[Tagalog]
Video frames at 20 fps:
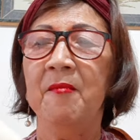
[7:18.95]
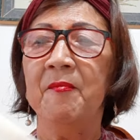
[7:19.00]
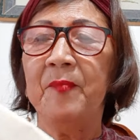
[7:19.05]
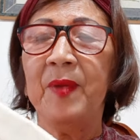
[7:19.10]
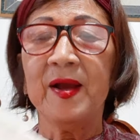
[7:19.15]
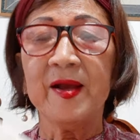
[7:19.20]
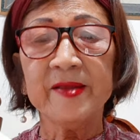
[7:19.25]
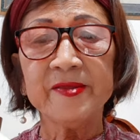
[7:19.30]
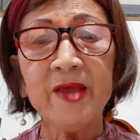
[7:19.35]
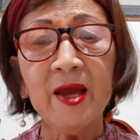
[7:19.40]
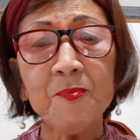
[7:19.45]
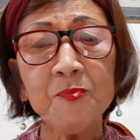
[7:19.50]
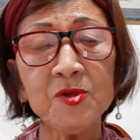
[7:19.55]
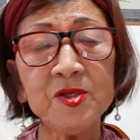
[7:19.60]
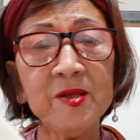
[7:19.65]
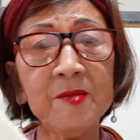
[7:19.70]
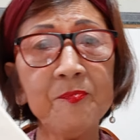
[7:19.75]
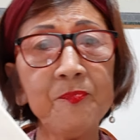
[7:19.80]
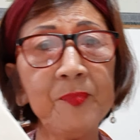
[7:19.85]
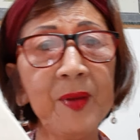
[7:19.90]
Pagkatapos
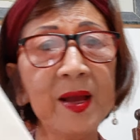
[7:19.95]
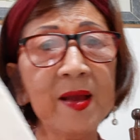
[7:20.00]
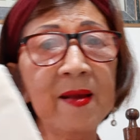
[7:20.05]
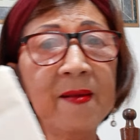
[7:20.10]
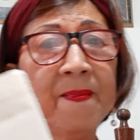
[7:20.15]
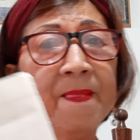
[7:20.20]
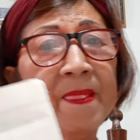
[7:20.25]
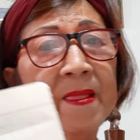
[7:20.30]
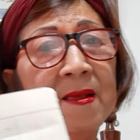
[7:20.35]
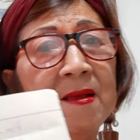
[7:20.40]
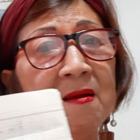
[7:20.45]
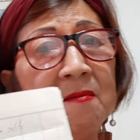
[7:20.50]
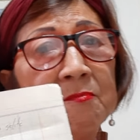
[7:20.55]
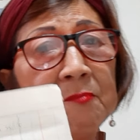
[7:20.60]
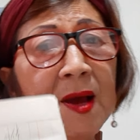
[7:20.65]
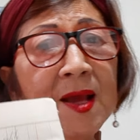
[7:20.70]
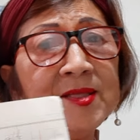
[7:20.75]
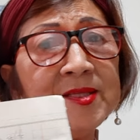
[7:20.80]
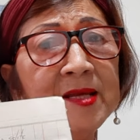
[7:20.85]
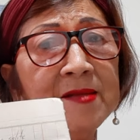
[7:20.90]
ng
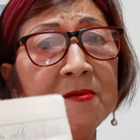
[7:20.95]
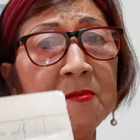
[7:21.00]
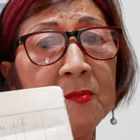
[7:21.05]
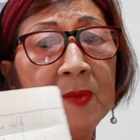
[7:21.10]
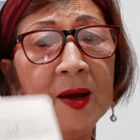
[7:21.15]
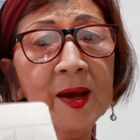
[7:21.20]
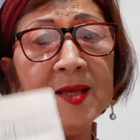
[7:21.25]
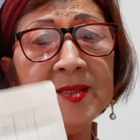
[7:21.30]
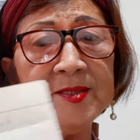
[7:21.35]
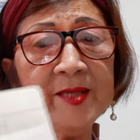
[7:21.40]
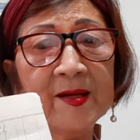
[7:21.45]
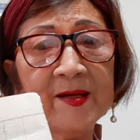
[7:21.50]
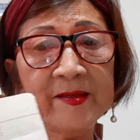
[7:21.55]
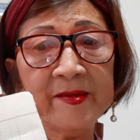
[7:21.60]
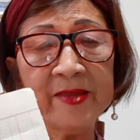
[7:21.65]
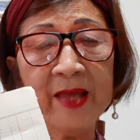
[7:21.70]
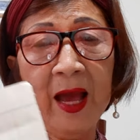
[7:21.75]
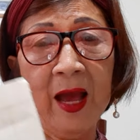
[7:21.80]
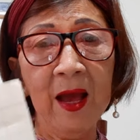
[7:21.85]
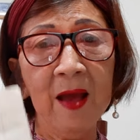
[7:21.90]
pagbasa ng mga
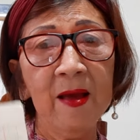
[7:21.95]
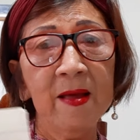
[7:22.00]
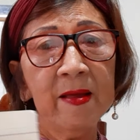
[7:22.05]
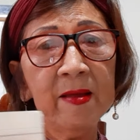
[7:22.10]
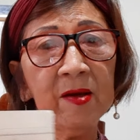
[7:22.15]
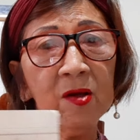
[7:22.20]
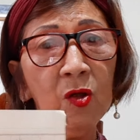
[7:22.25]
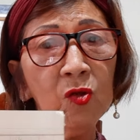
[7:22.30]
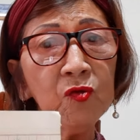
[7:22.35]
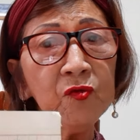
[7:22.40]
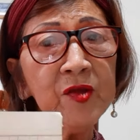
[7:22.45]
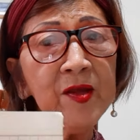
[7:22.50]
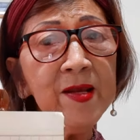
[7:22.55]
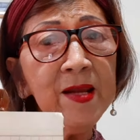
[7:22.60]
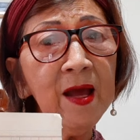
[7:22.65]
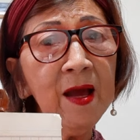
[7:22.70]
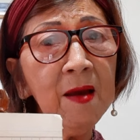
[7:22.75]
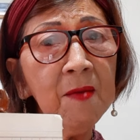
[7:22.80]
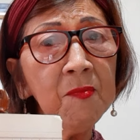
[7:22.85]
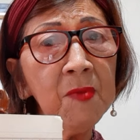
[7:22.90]
salita, konti
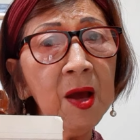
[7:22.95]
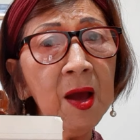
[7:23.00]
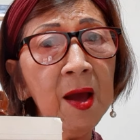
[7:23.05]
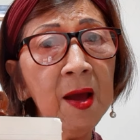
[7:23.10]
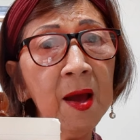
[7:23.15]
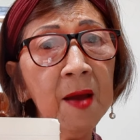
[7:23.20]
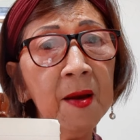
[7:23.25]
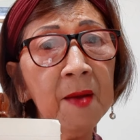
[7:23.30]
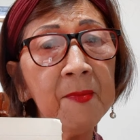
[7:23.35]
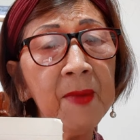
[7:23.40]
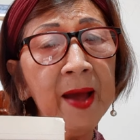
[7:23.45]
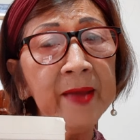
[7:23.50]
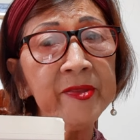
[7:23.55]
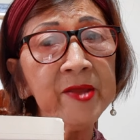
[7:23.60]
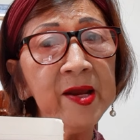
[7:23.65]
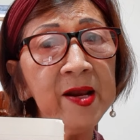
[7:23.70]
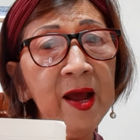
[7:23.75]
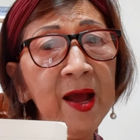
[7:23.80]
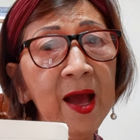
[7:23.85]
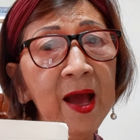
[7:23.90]
lang ang mga
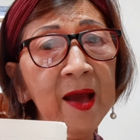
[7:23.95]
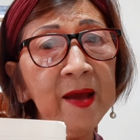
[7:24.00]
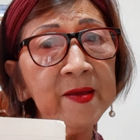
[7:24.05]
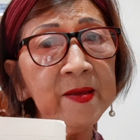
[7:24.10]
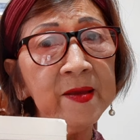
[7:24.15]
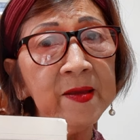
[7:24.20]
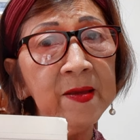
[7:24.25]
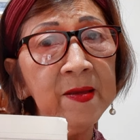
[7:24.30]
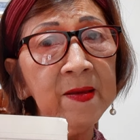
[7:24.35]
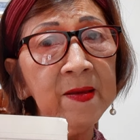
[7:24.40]
mother ang aking